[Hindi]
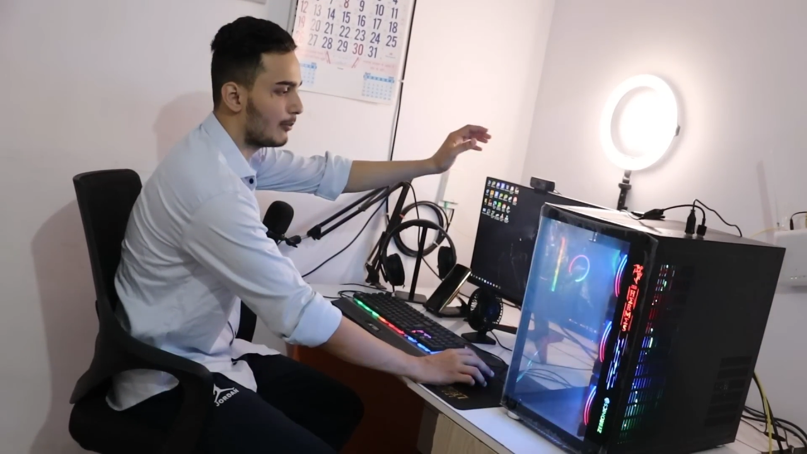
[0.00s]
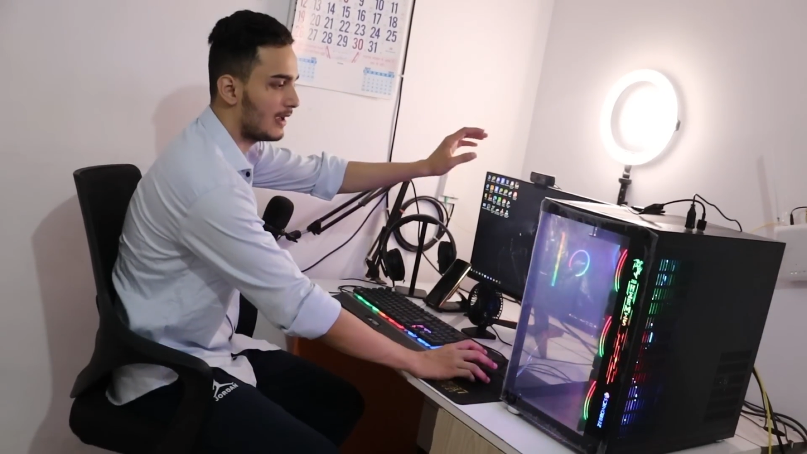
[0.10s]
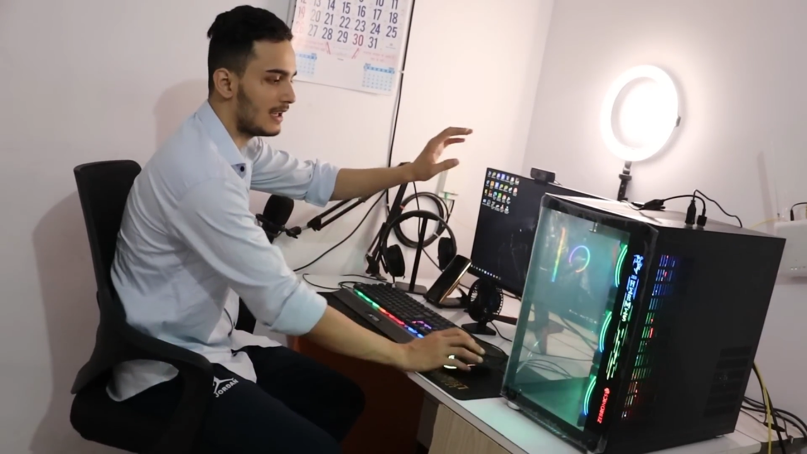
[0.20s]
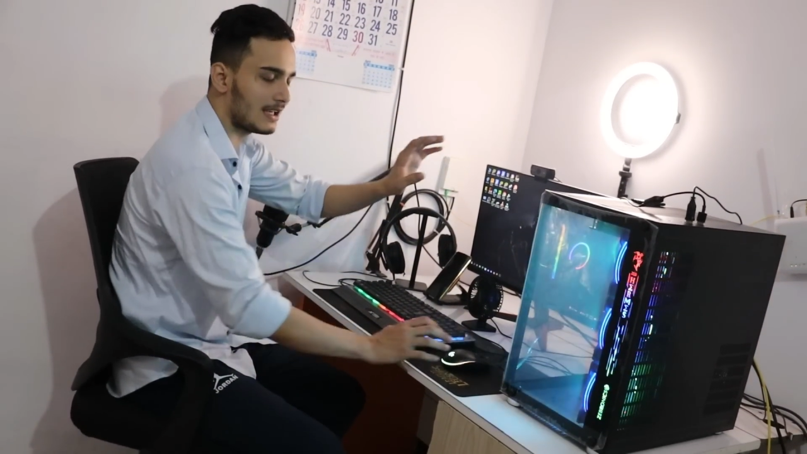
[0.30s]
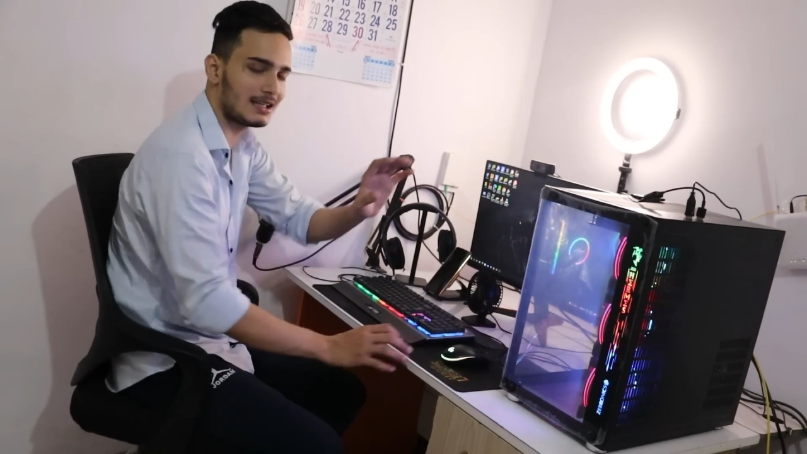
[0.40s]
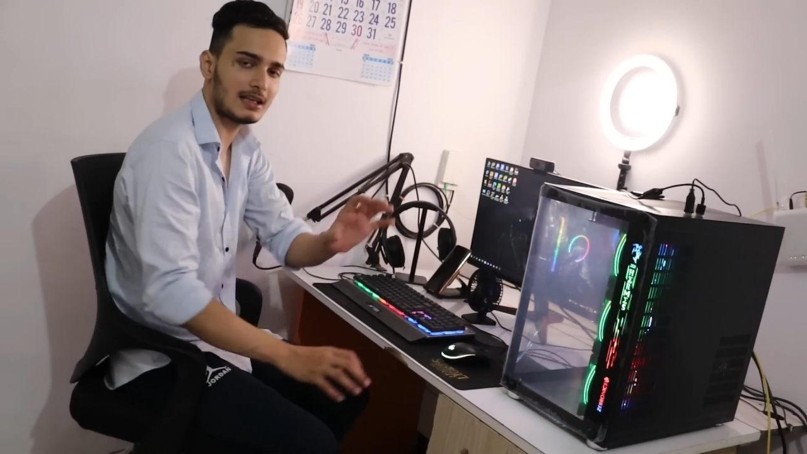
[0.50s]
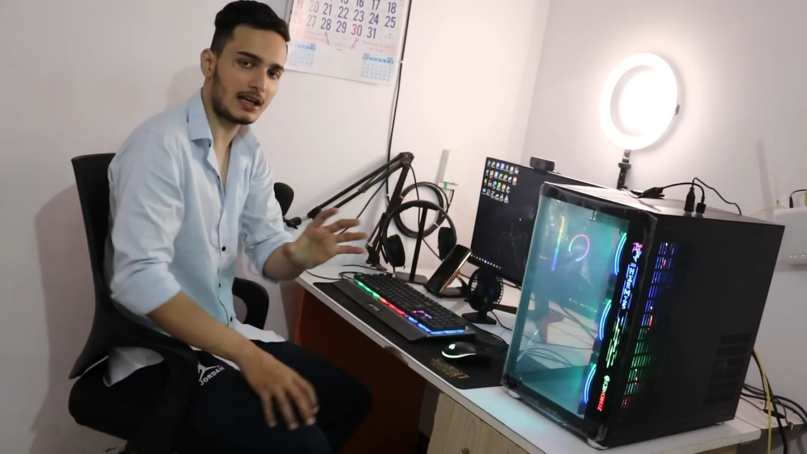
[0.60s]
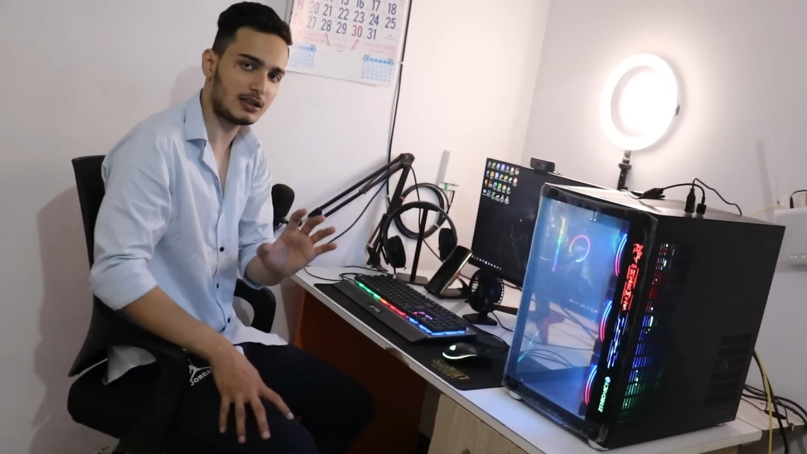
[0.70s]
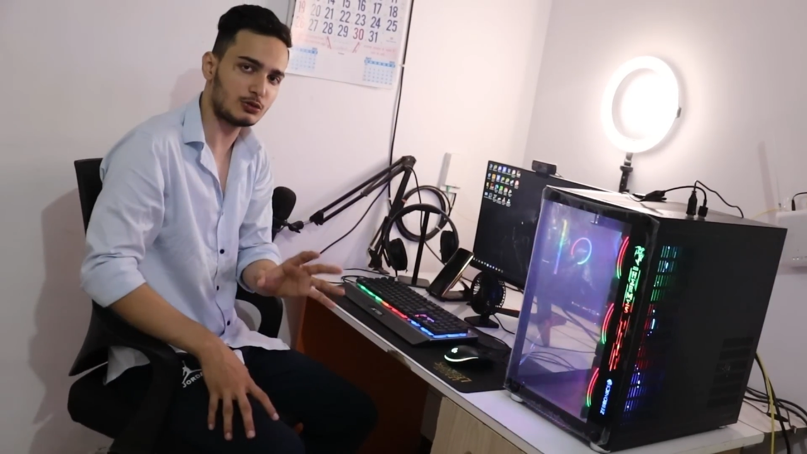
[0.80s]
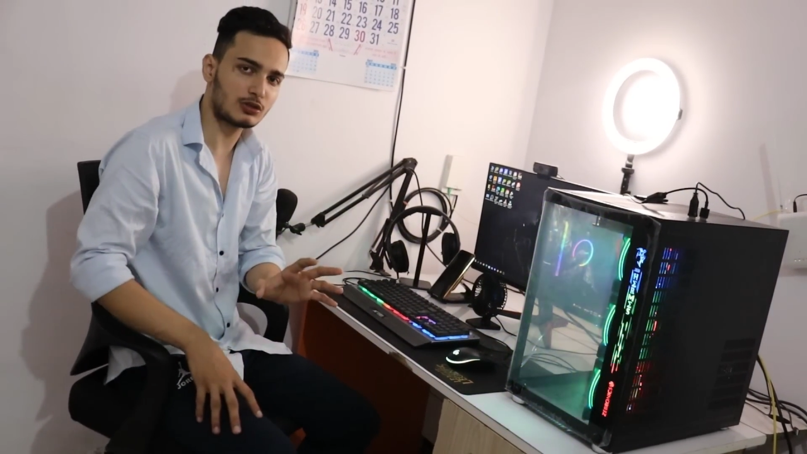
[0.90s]
मैं एक ही
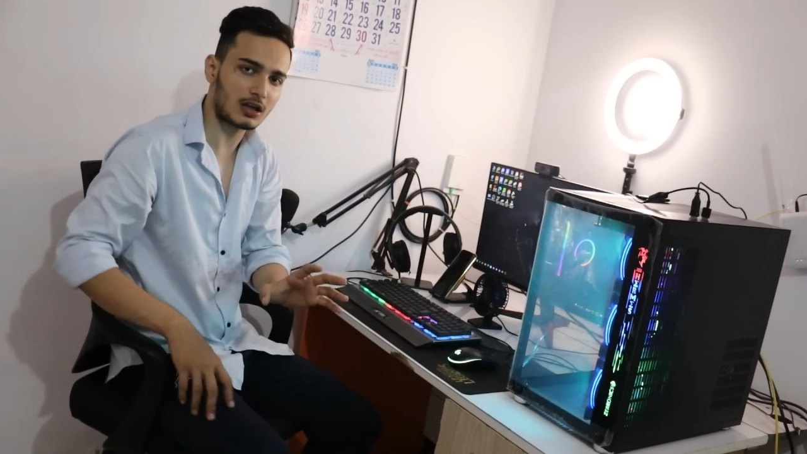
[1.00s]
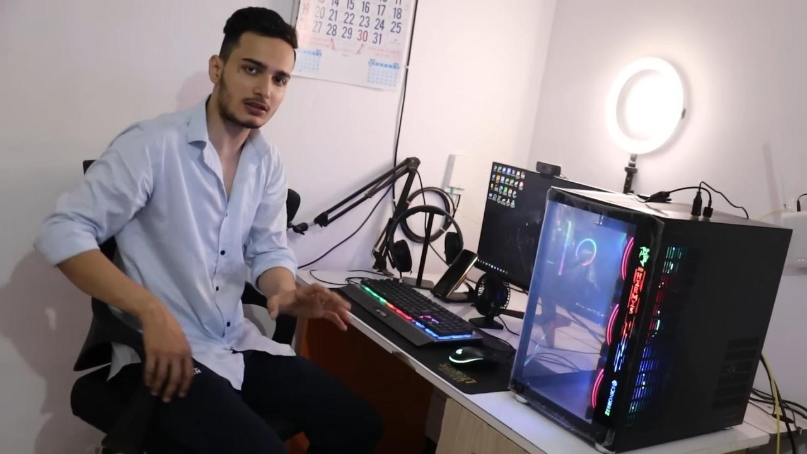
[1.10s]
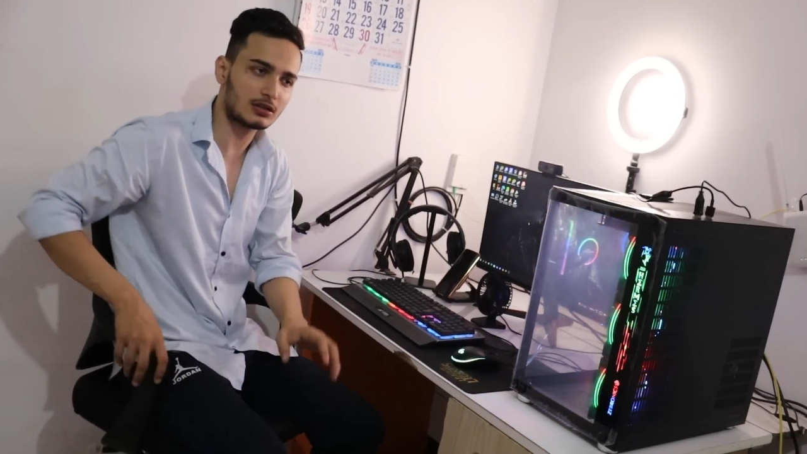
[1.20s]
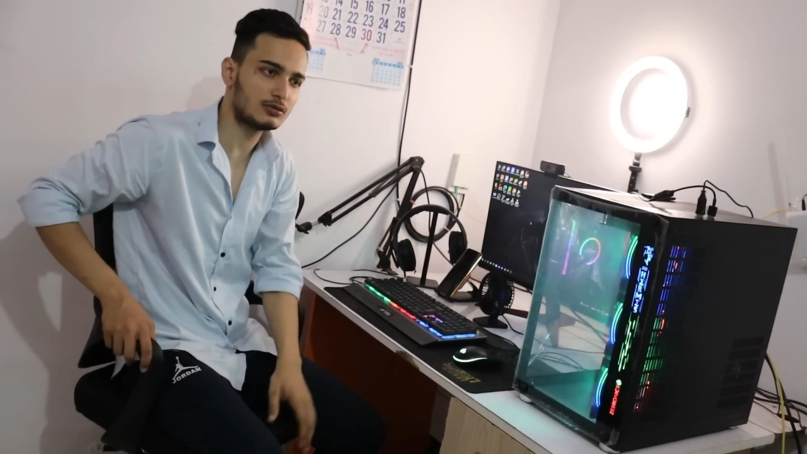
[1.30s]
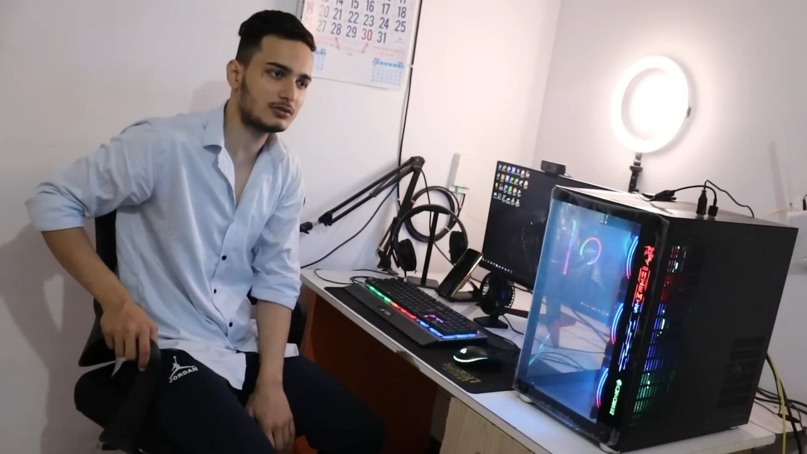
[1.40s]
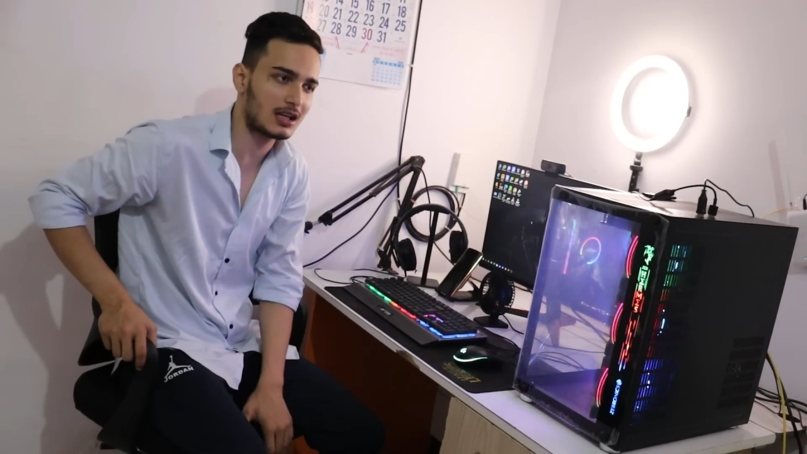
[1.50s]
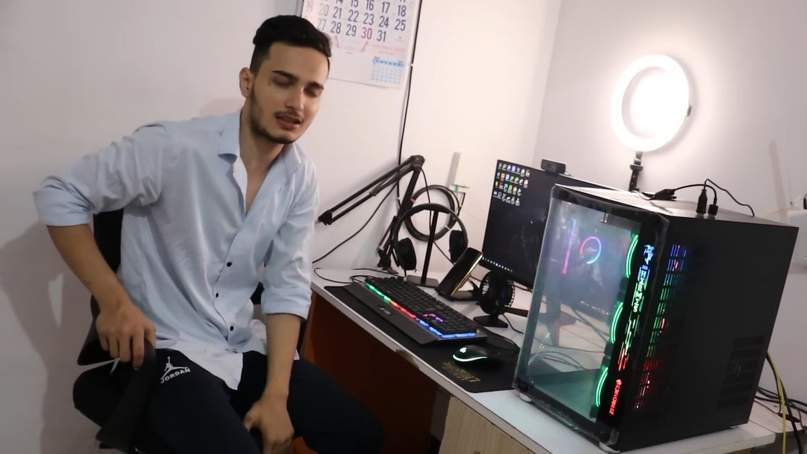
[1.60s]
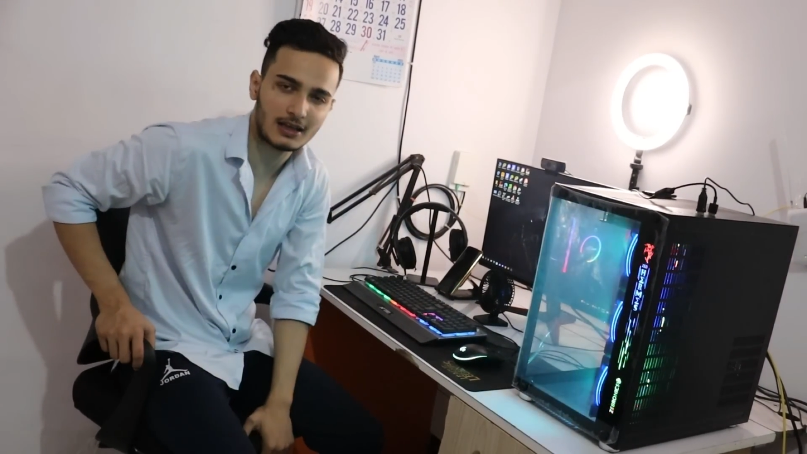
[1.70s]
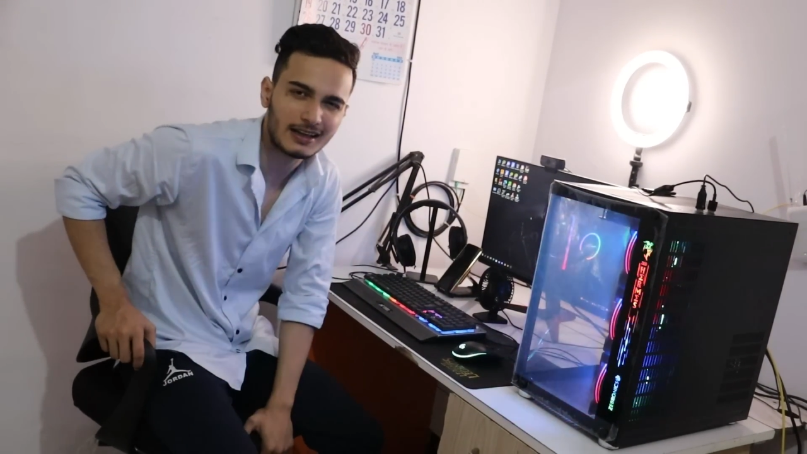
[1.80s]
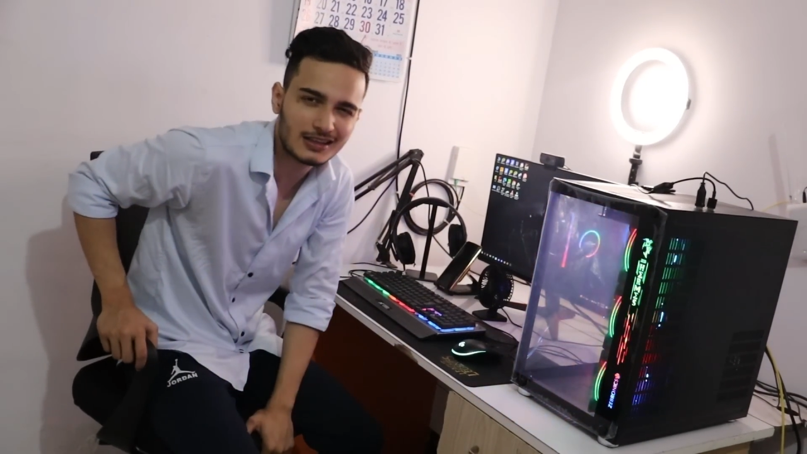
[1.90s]
लाइट यूज़ करता हूँ
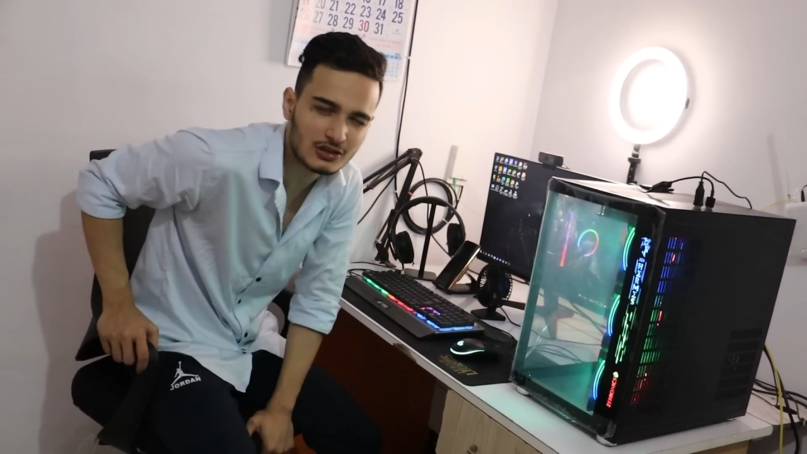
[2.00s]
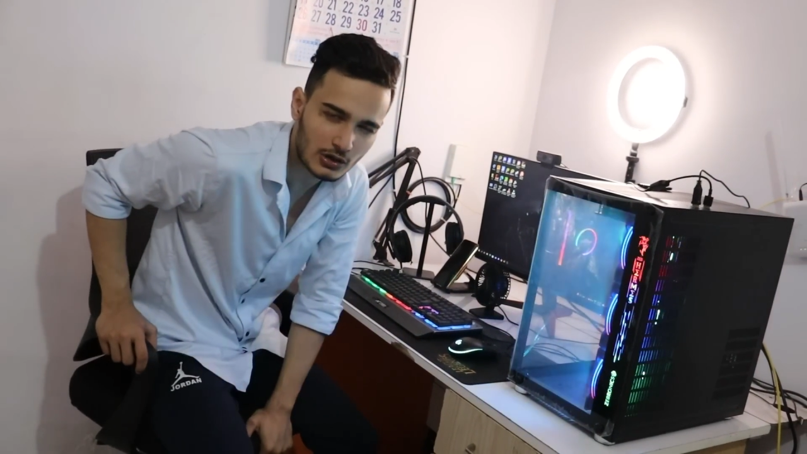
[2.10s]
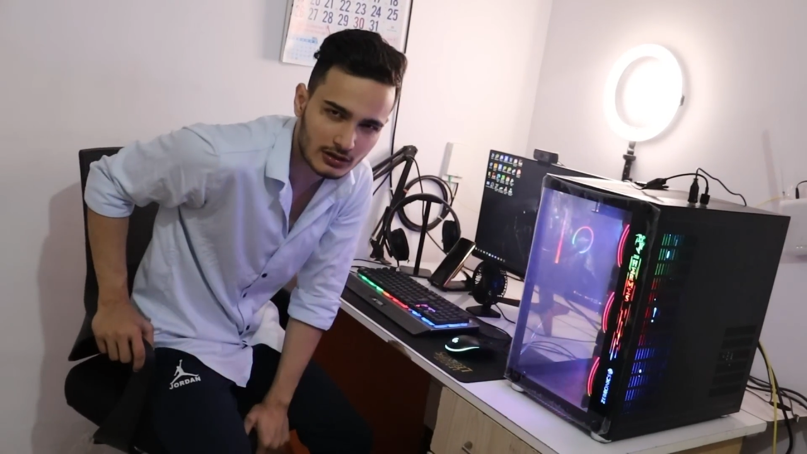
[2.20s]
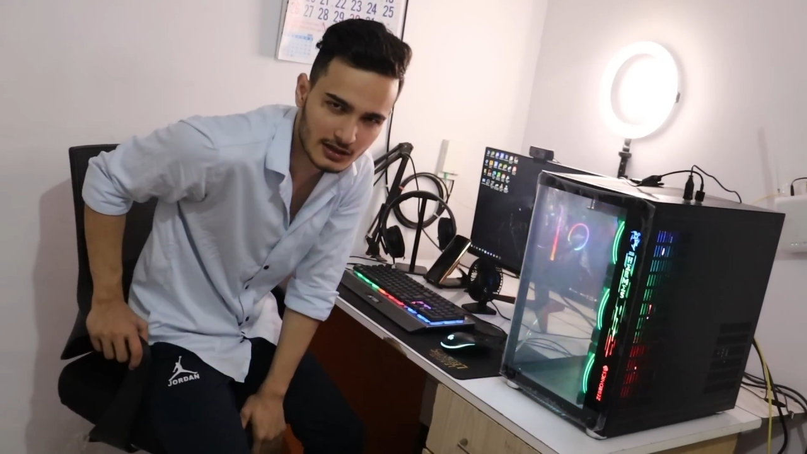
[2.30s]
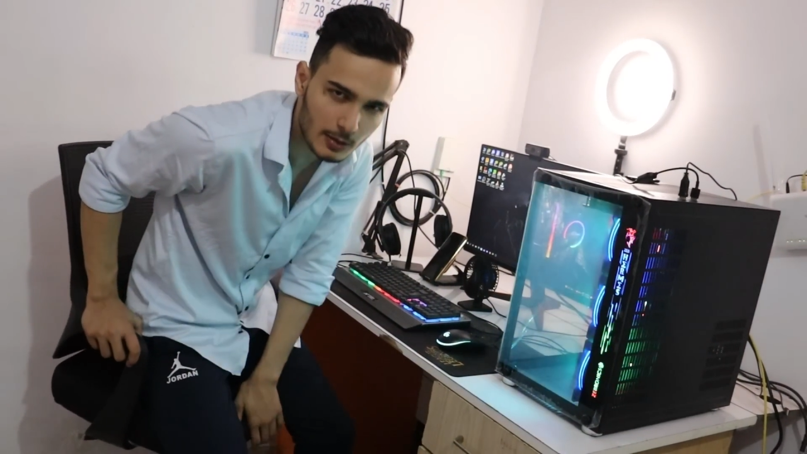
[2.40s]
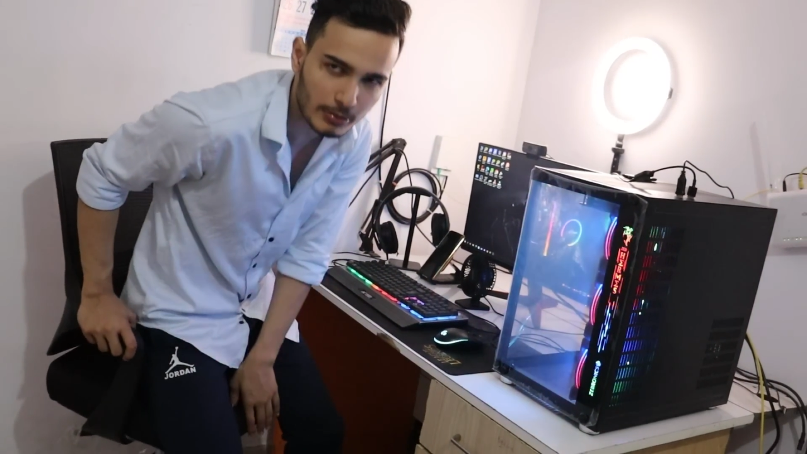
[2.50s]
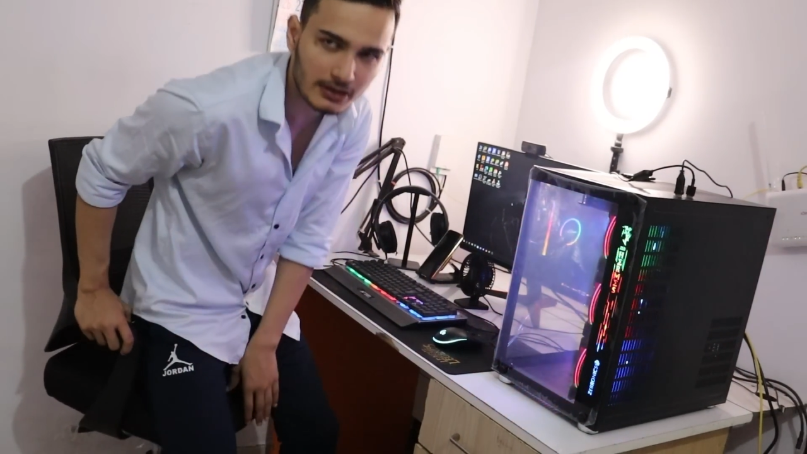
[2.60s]
ज़्यादा लाइट की ज़रूरत नहीं